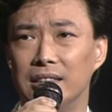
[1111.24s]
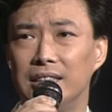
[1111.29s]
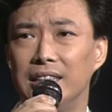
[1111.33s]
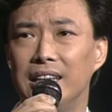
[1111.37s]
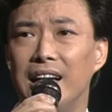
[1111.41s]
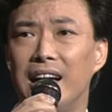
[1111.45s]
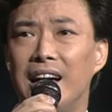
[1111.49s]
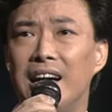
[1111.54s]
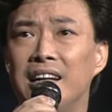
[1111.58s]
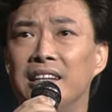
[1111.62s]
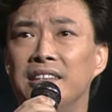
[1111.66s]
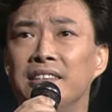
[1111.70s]

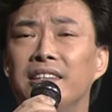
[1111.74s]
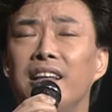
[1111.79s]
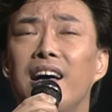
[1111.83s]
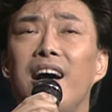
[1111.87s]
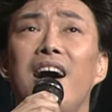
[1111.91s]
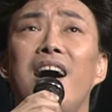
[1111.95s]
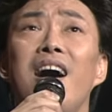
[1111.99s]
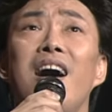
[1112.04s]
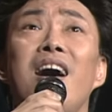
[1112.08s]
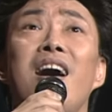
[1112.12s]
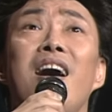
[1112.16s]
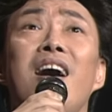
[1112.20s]
但
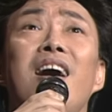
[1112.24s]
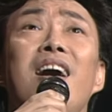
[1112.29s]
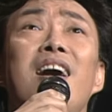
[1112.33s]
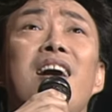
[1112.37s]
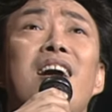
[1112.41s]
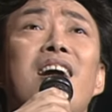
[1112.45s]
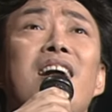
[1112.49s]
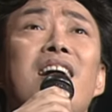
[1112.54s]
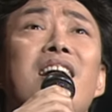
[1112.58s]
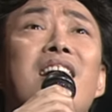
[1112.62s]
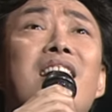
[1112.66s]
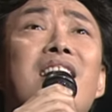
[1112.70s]

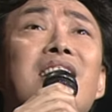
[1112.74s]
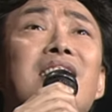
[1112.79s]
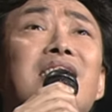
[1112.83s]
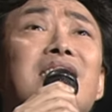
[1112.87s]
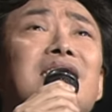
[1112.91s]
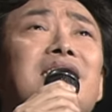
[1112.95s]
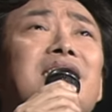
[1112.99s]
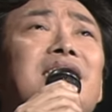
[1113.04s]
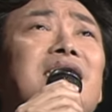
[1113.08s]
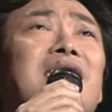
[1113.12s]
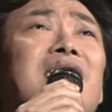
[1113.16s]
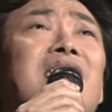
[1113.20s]
它
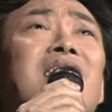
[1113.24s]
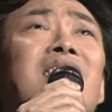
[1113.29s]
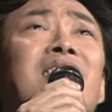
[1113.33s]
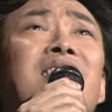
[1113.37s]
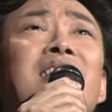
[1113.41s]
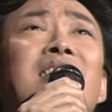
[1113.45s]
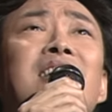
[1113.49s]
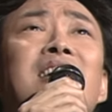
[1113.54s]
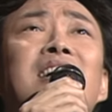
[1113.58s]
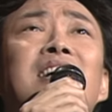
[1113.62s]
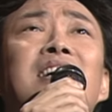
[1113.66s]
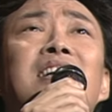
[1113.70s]
将
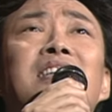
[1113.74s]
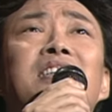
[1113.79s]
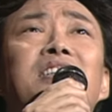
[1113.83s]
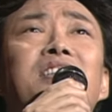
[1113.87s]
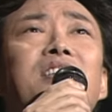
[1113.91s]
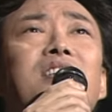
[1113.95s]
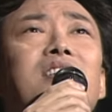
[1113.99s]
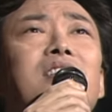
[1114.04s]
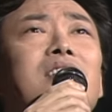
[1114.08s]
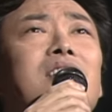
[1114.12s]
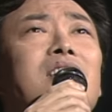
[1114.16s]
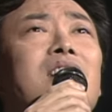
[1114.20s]
烟
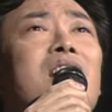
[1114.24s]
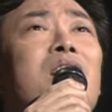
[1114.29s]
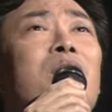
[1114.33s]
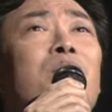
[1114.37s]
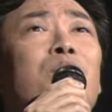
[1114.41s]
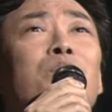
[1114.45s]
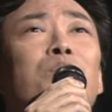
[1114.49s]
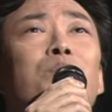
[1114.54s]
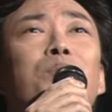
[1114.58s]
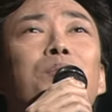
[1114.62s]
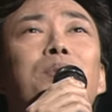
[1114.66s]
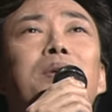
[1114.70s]

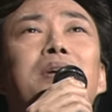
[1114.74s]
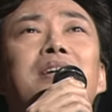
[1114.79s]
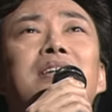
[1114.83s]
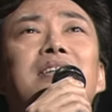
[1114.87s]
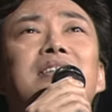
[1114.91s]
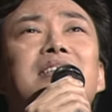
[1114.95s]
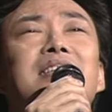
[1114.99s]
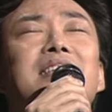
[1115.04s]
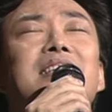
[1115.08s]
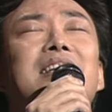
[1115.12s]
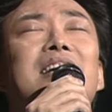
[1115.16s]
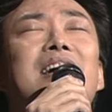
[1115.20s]
消云
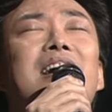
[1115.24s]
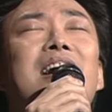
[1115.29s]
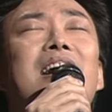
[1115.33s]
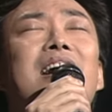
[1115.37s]
散，